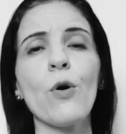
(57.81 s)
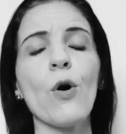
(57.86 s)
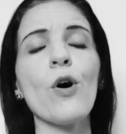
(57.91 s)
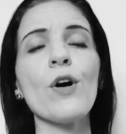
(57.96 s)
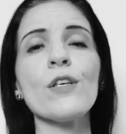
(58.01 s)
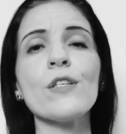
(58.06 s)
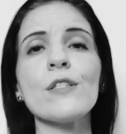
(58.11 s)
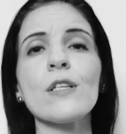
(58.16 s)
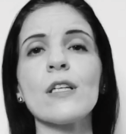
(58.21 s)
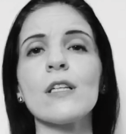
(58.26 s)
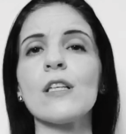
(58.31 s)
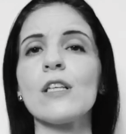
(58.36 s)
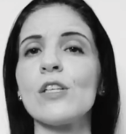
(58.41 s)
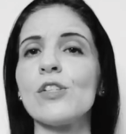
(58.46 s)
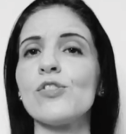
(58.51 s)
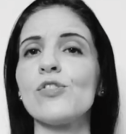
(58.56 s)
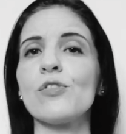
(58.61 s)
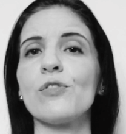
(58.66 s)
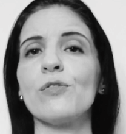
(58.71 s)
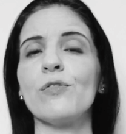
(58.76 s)
coisa que
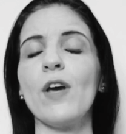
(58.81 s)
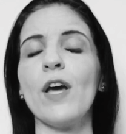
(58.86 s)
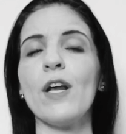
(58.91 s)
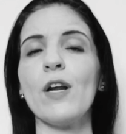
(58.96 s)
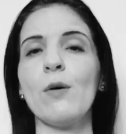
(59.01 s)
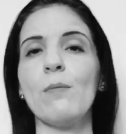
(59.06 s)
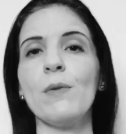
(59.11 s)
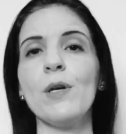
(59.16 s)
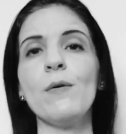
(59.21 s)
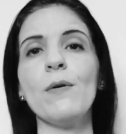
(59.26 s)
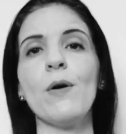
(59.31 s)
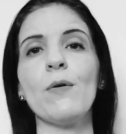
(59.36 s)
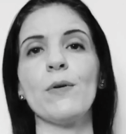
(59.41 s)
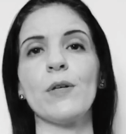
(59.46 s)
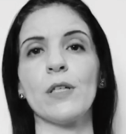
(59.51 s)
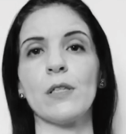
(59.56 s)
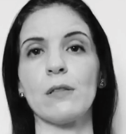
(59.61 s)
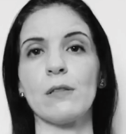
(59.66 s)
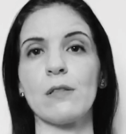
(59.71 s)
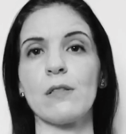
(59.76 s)
estiver ao meu
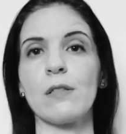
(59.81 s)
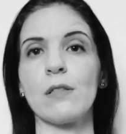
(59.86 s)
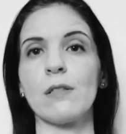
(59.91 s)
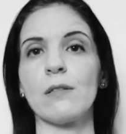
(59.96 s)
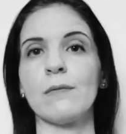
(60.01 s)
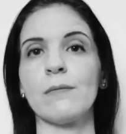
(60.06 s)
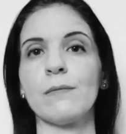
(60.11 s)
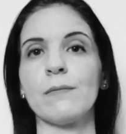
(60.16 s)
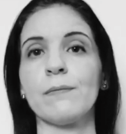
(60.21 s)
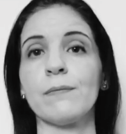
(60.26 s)
alcance.